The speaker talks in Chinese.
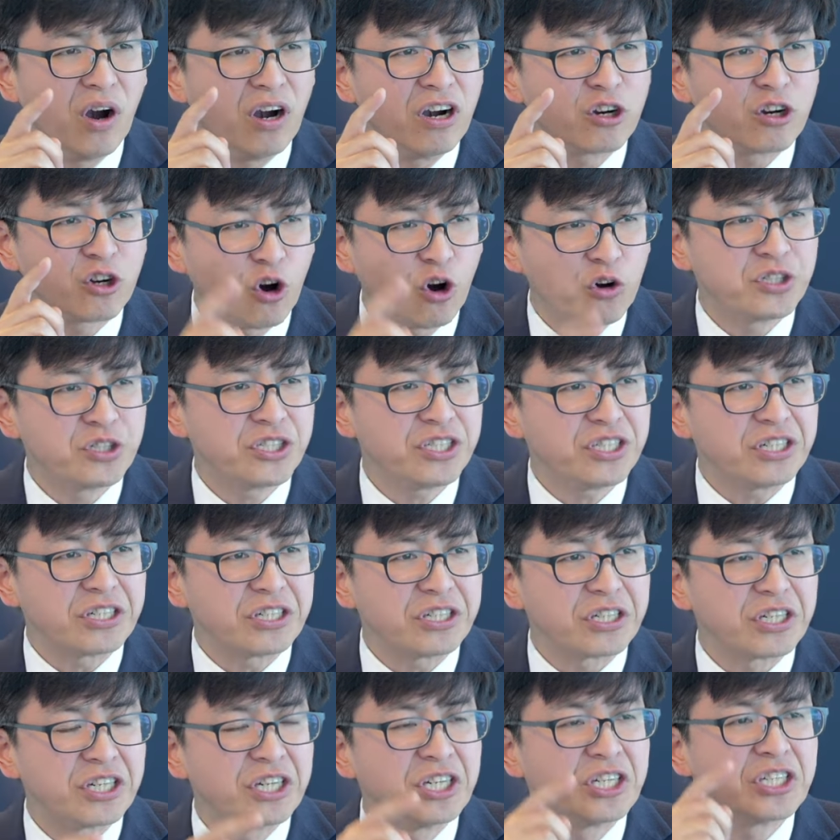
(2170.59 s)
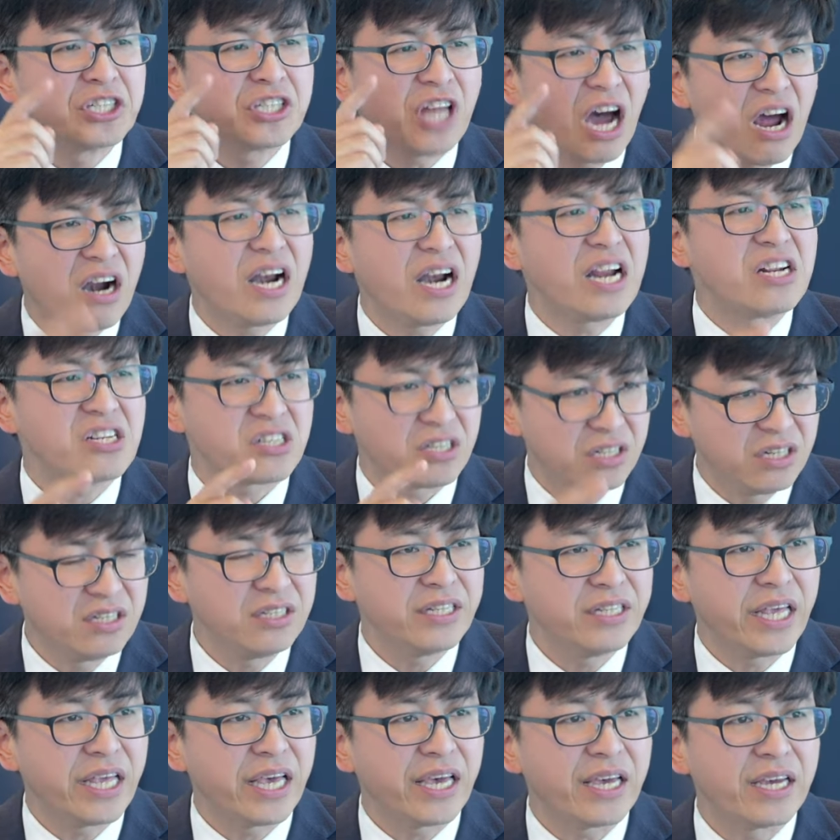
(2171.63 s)
而高兴，当然是
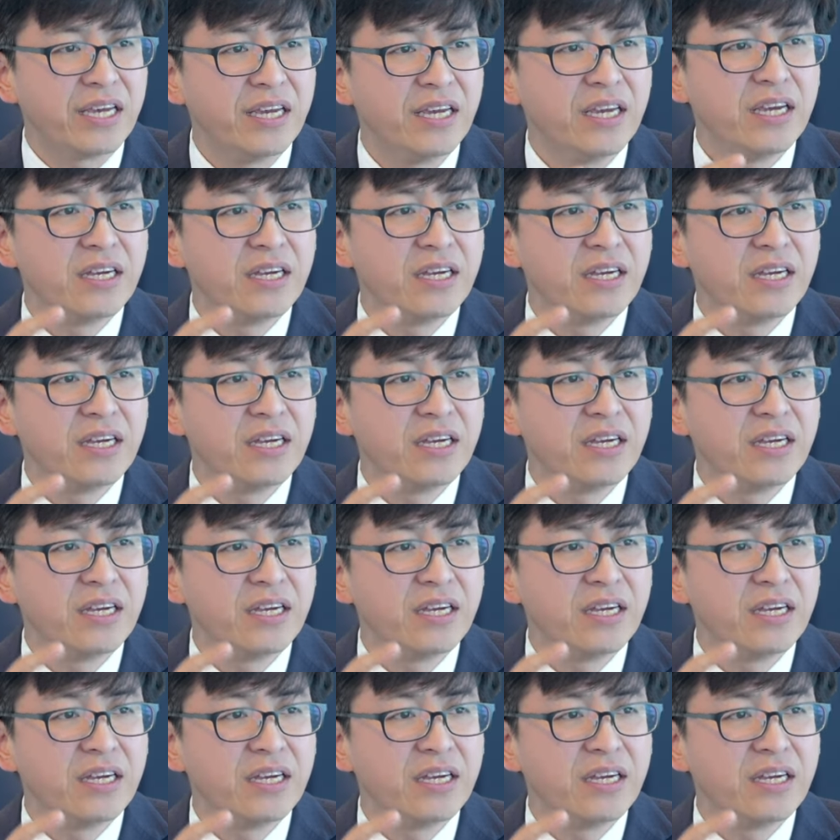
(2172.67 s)
恩典，